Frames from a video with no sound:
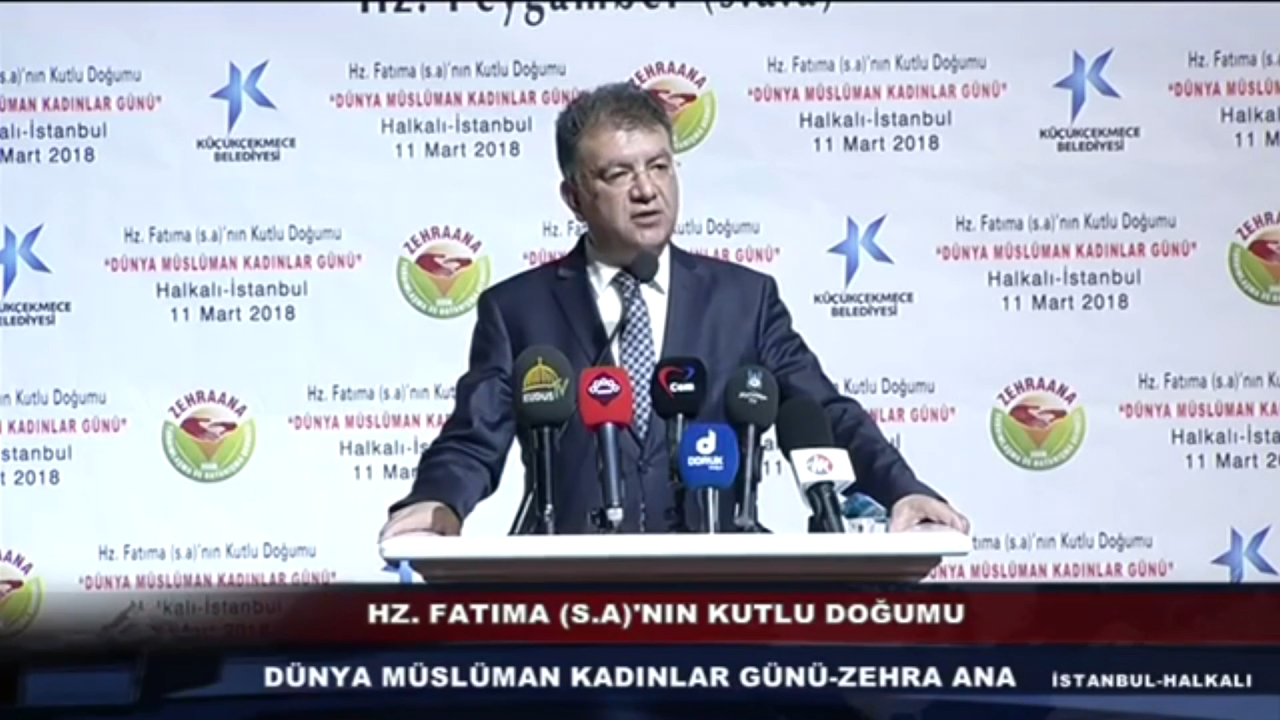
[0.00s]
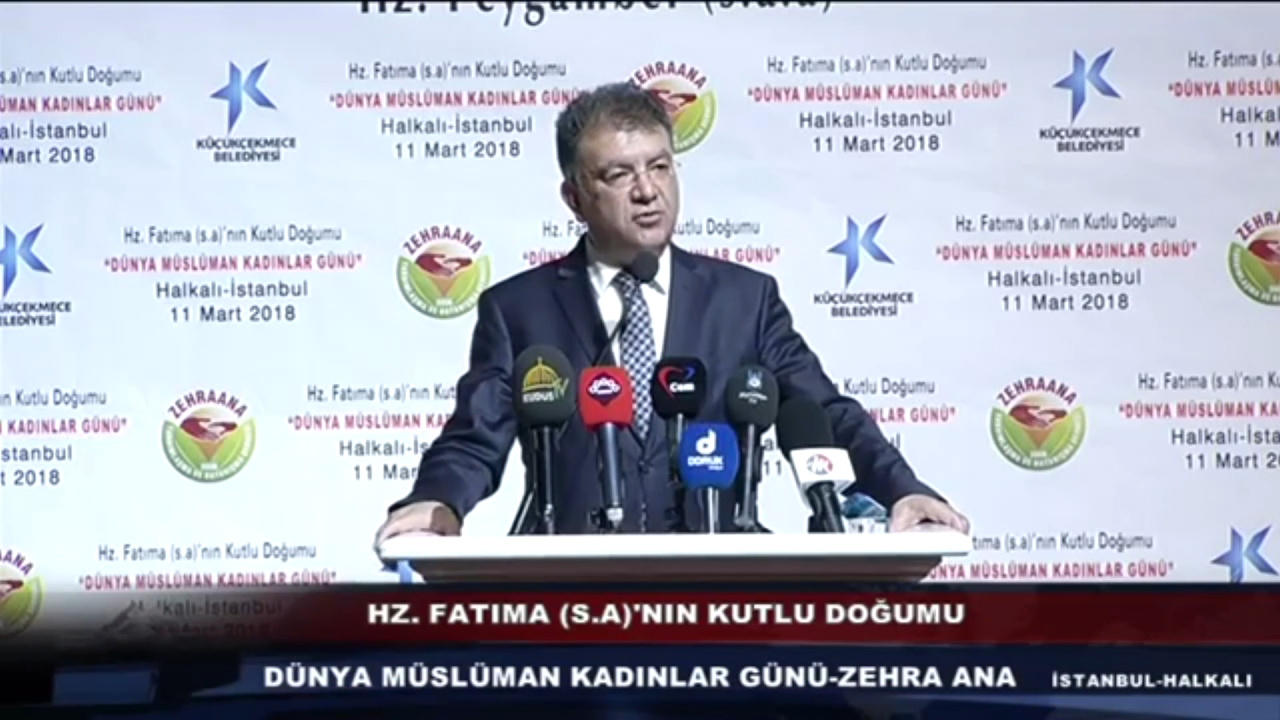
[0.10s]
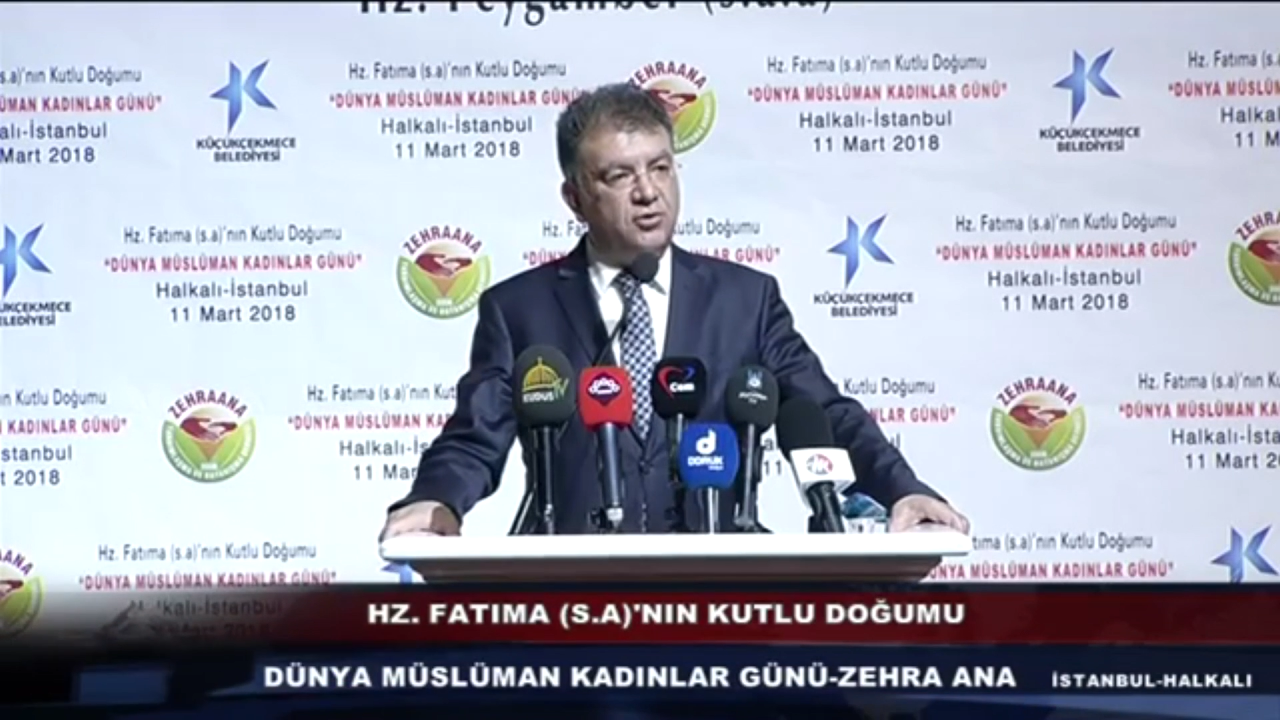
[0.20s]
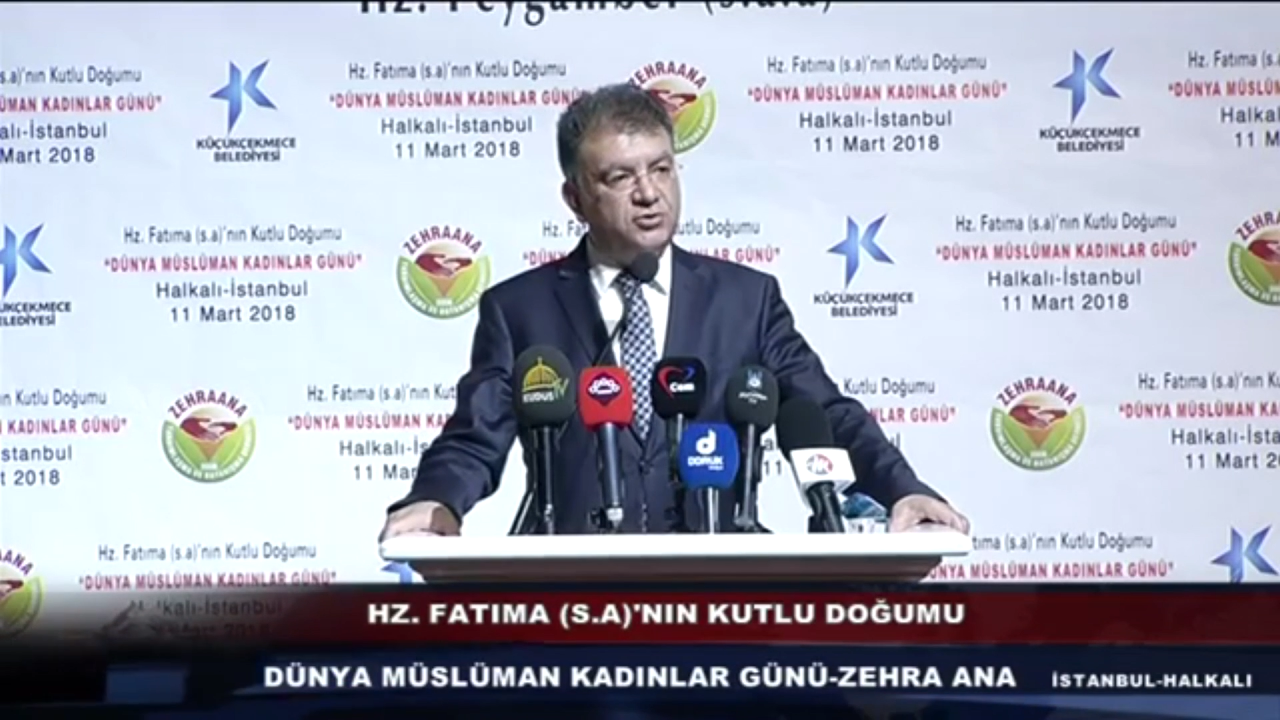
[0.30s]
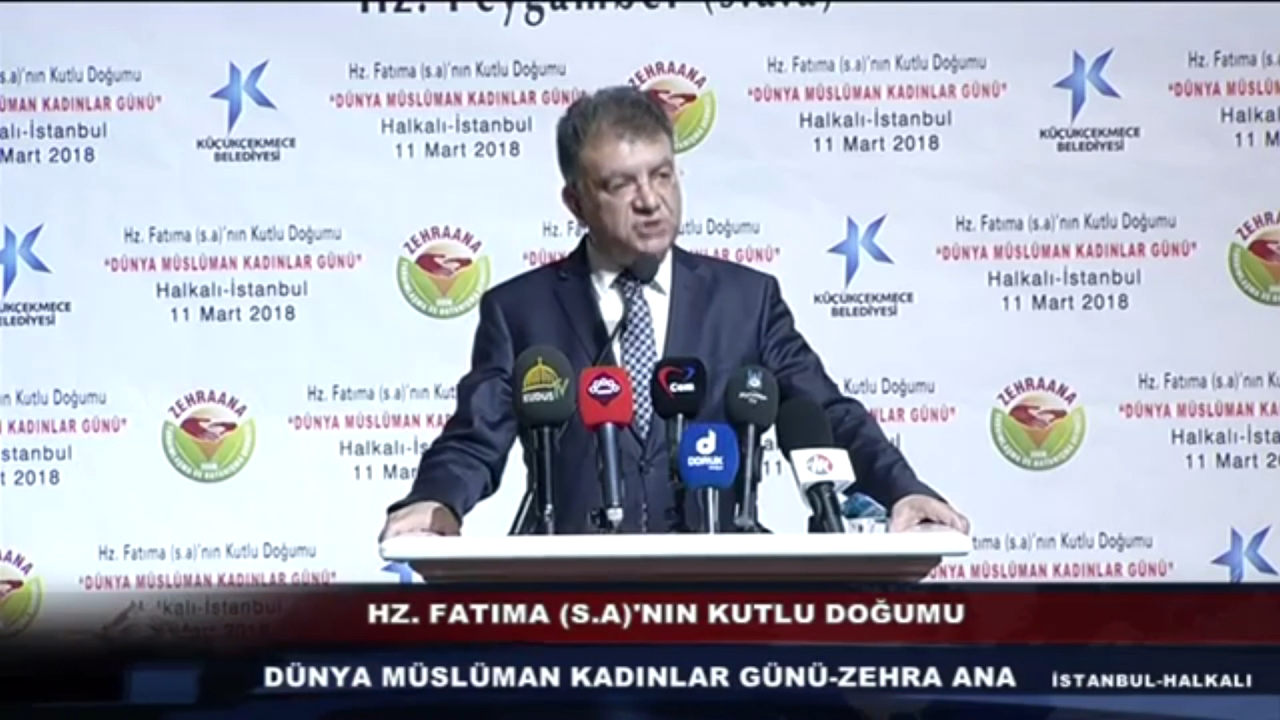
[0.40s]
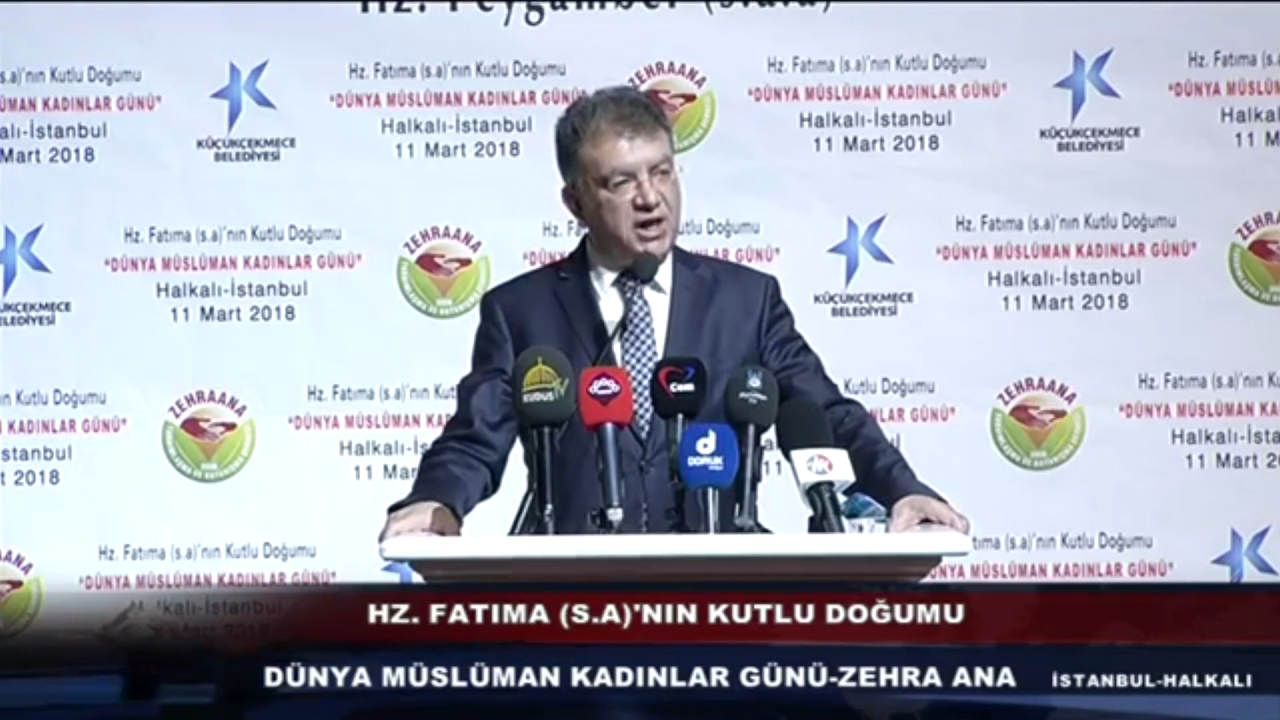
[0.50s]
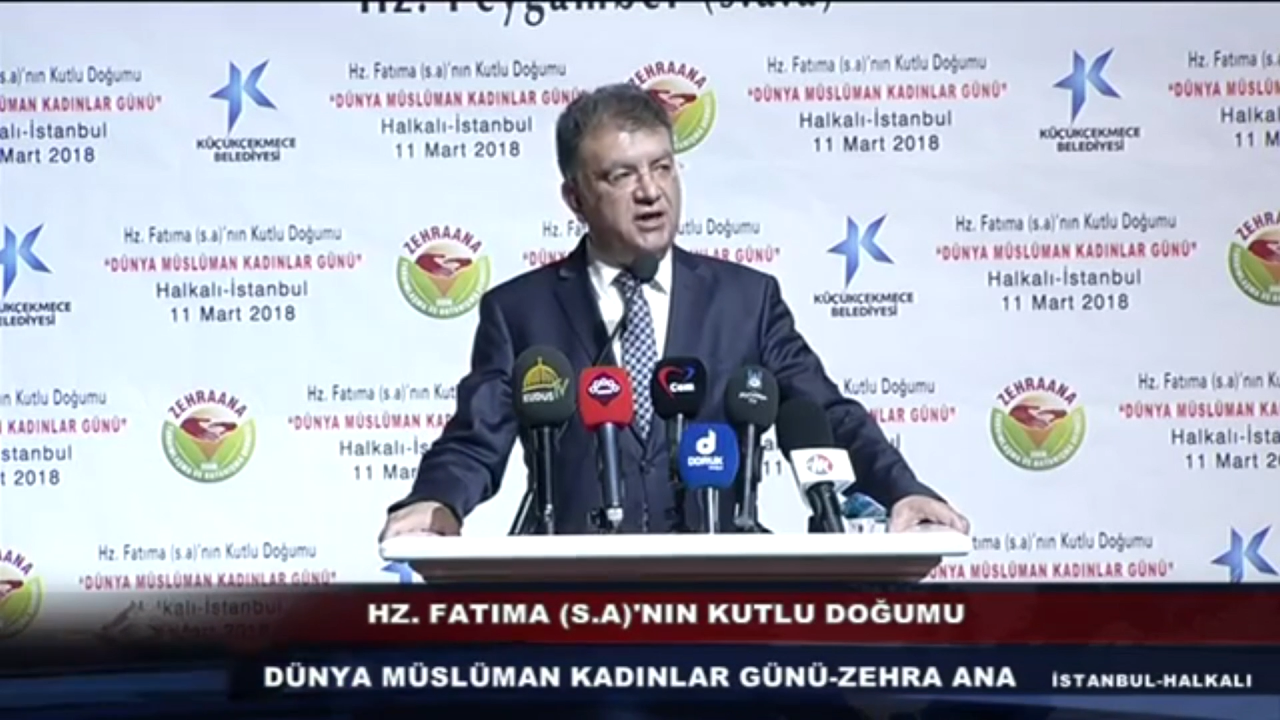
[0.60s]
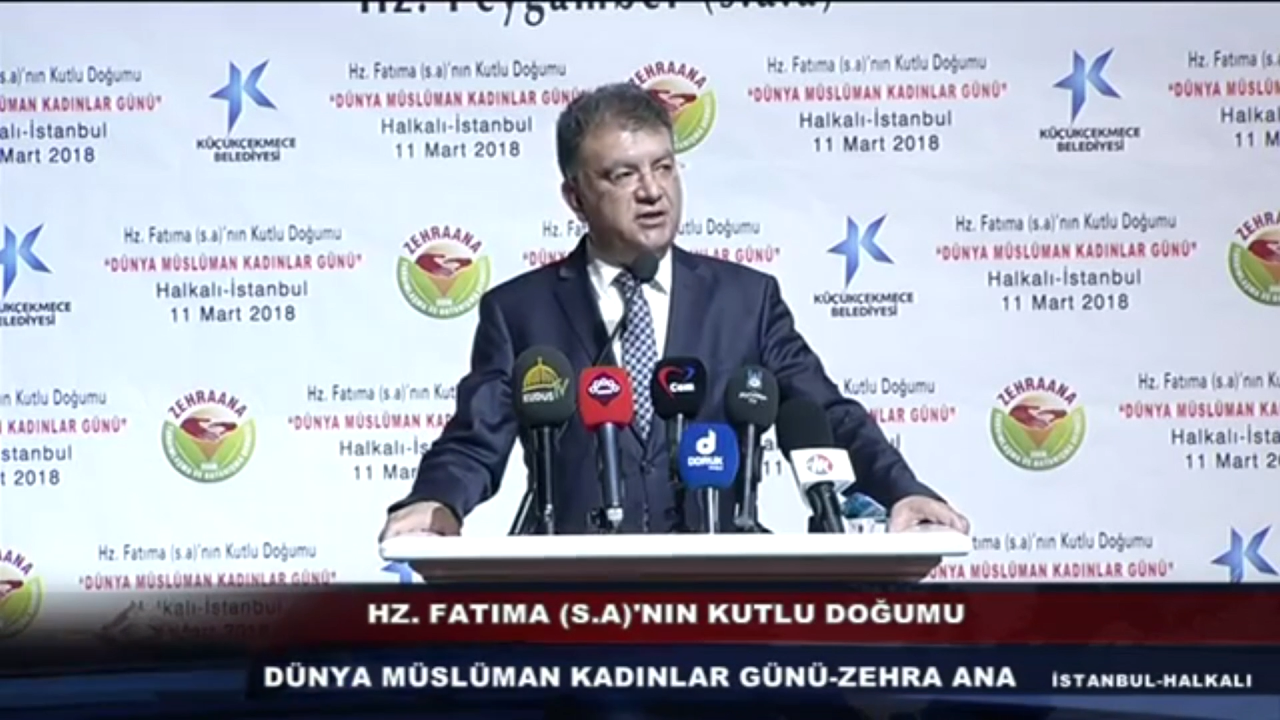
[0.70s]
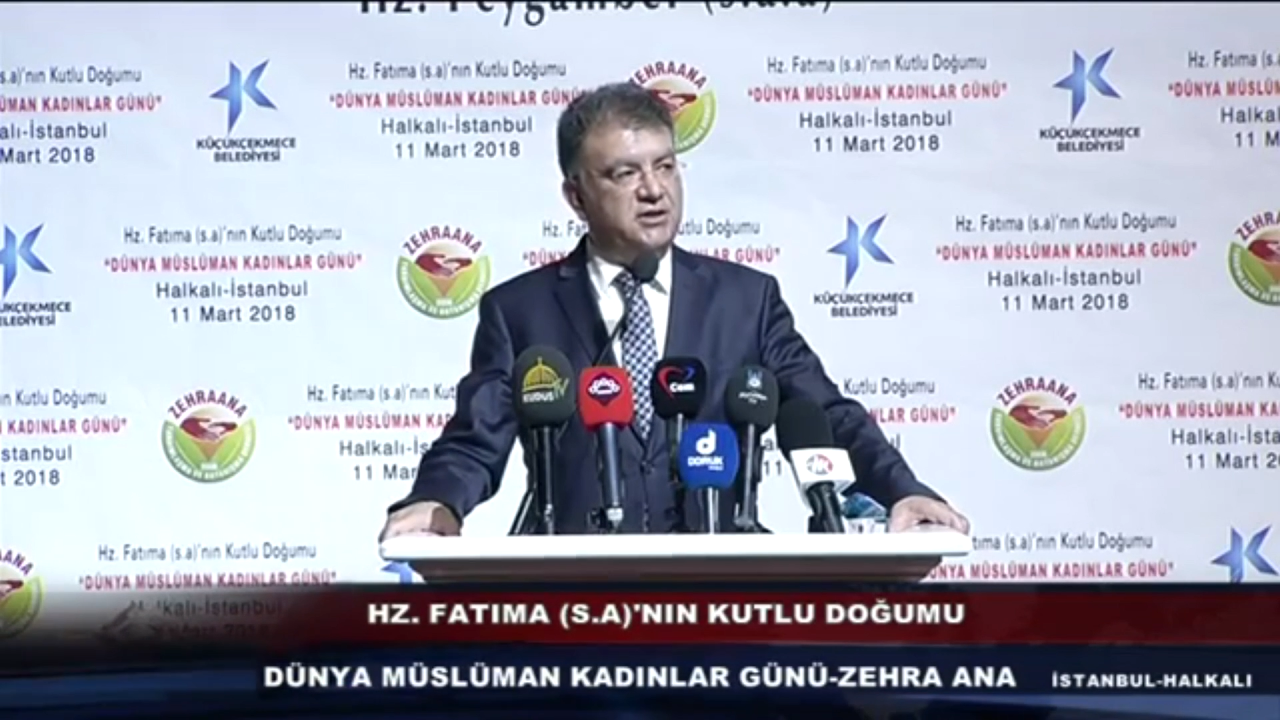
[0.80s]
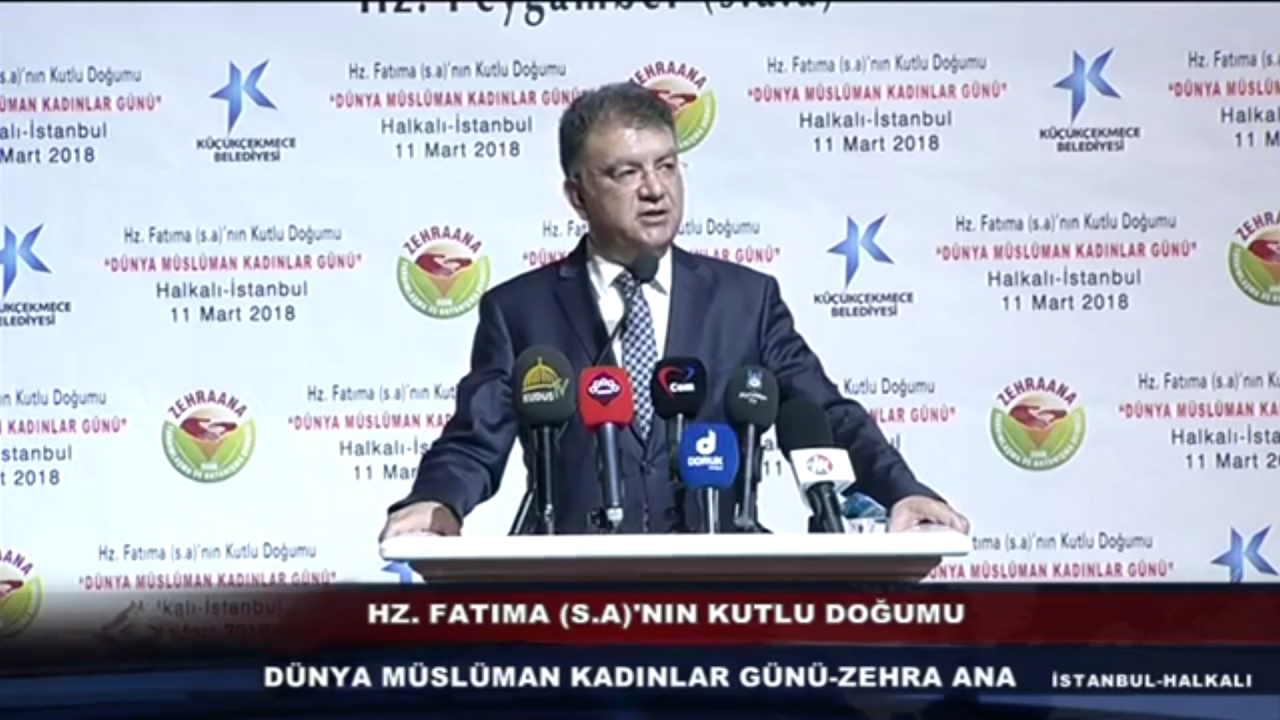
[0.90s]

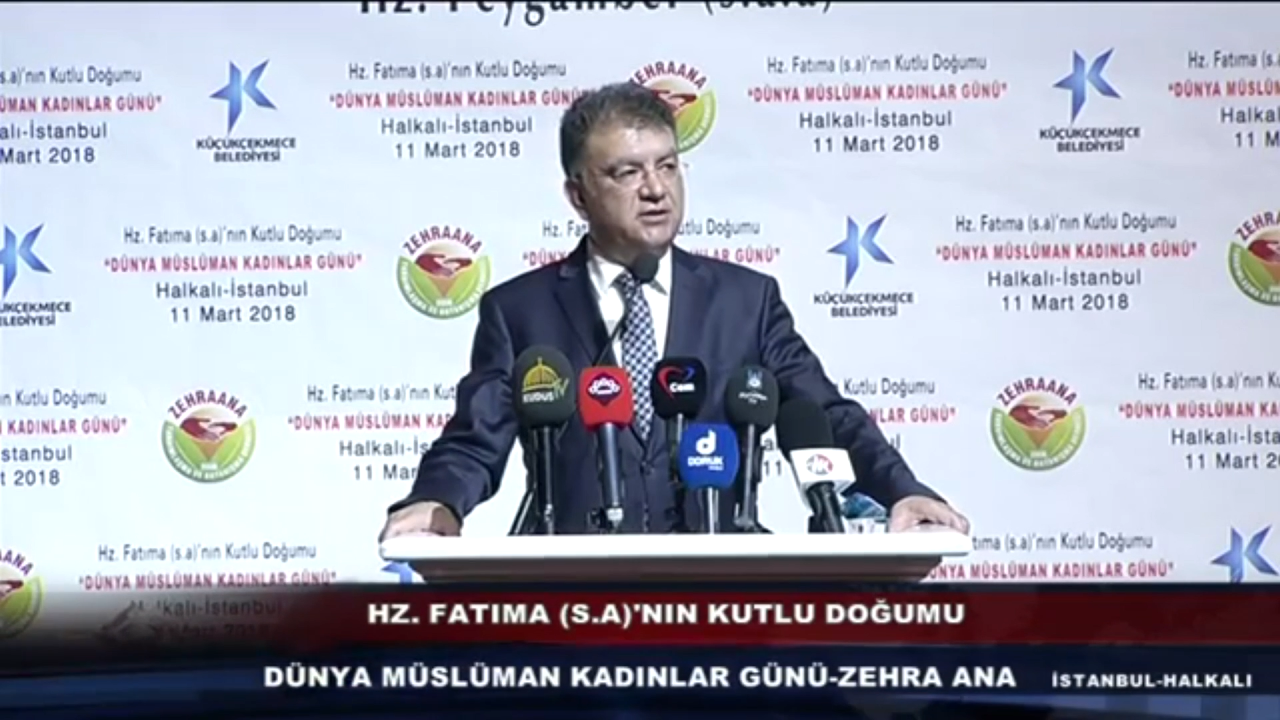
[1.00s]
konsaydı,